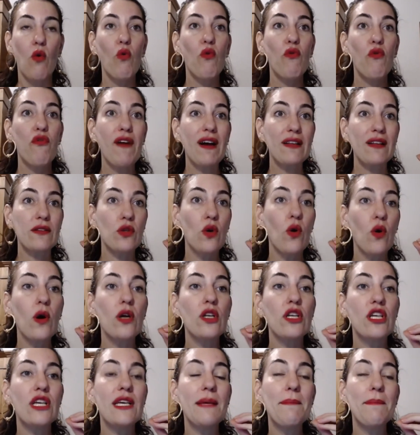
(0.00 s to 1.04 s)
um
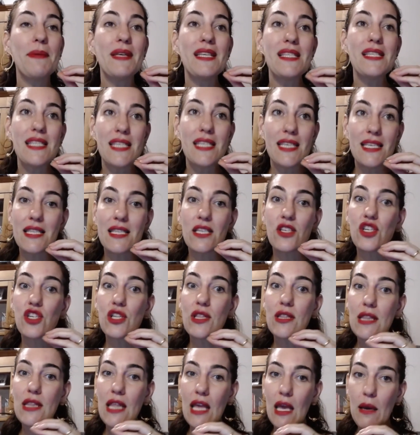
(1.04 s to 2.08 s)
fator que precisa
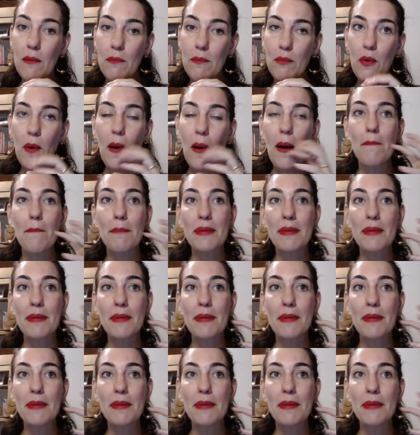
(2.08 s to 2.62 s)
de tempo,